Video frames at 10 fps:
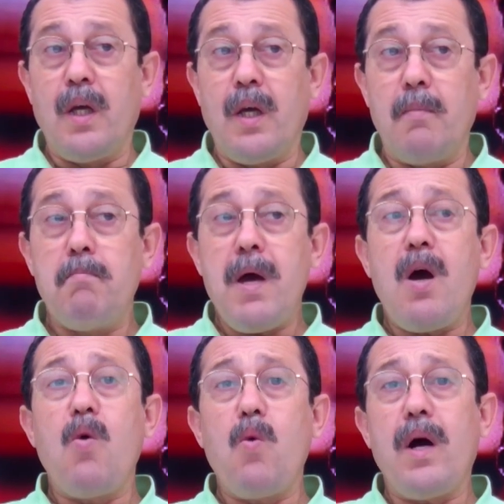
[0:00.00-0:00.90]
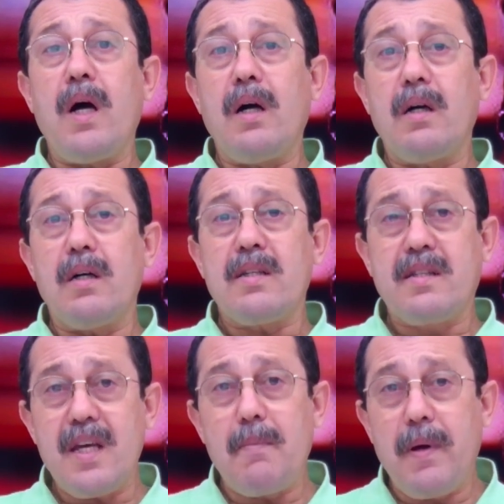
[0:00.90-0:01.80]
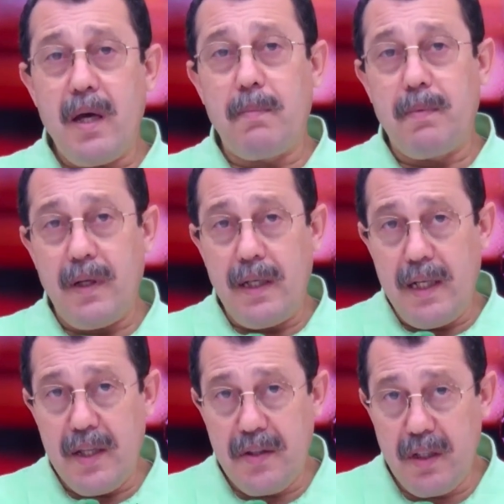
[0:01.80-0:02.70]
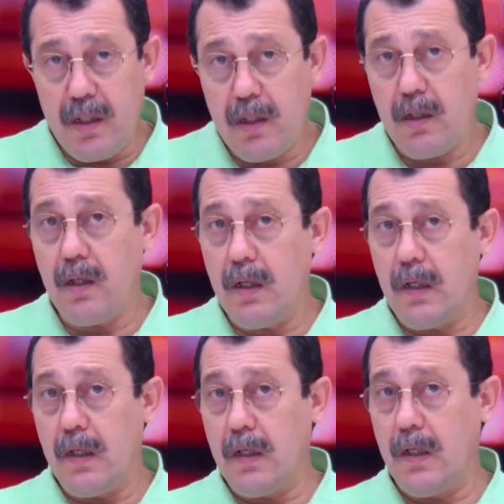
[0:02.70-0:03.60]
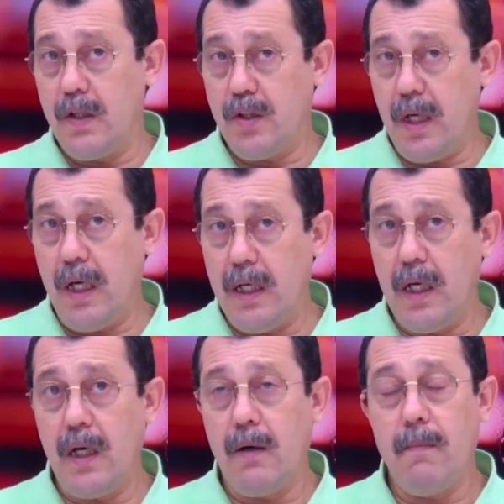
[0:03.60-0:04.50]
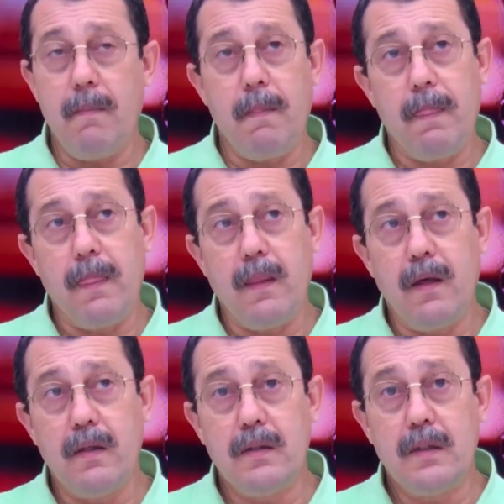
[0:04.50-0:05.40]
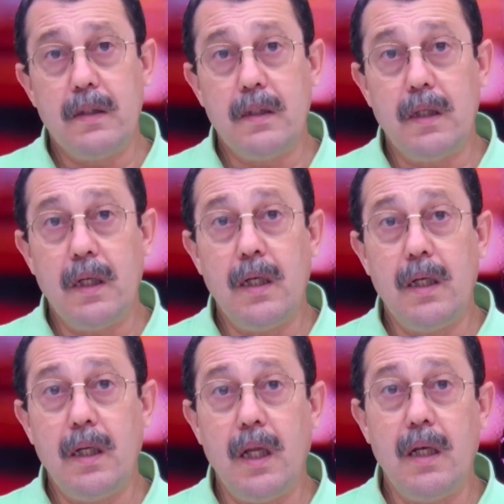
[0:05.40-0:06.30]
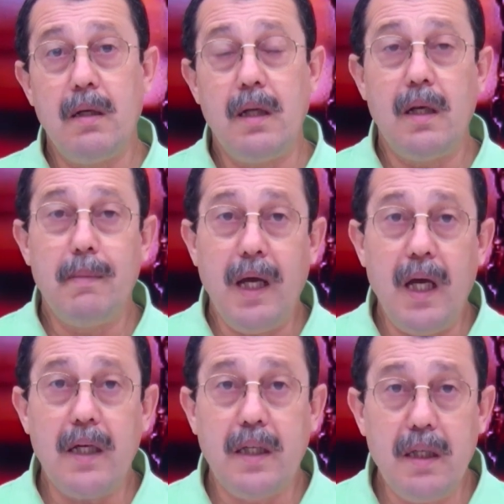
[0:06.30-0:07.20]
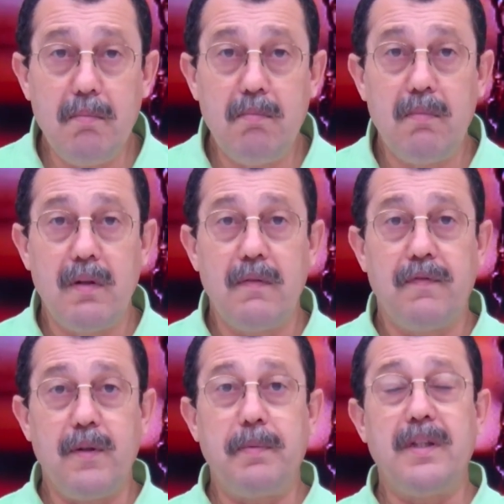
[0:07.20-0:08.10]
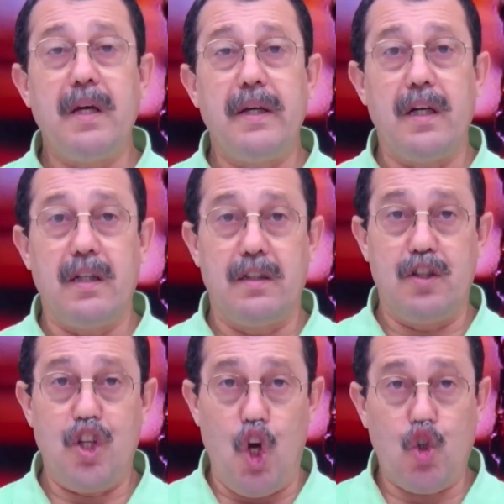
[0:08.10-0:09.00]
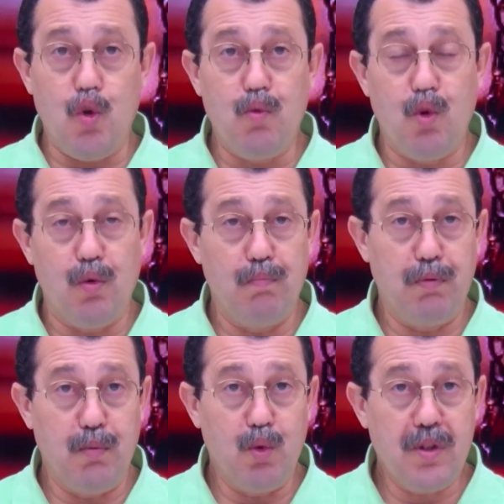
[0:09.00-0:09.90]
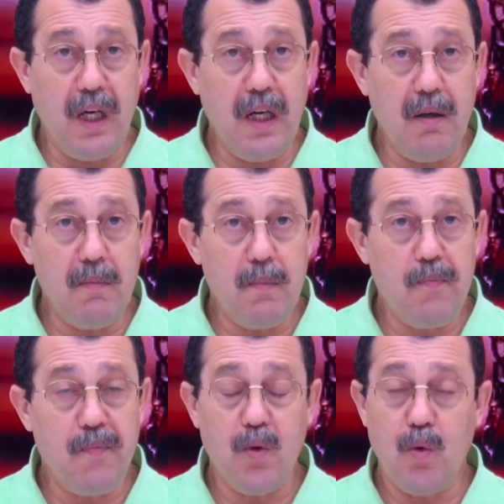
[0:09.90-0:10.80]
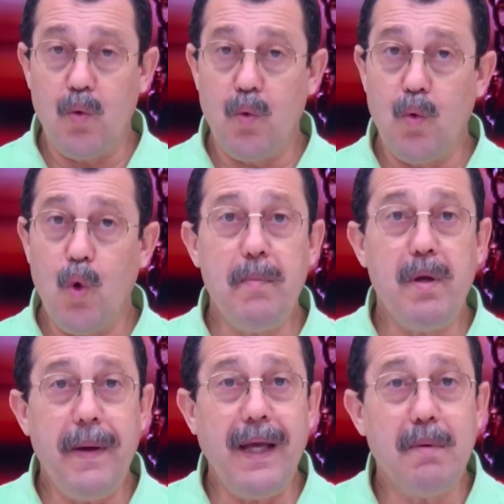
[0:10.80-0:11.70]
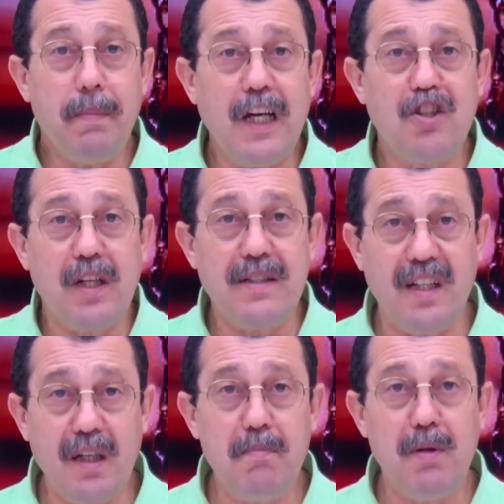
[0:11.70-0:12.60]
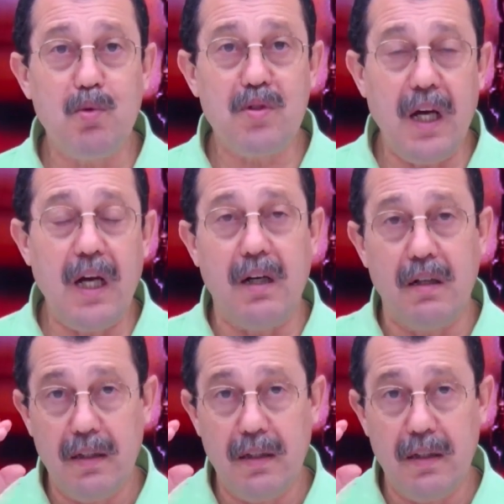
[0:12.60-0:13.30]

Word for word: ما هو السبب الذي آه، جعل آه، المحاكم في البدايه تحكم بالمتعه ومن بعد ما بقاتش كتحكم بالمتعه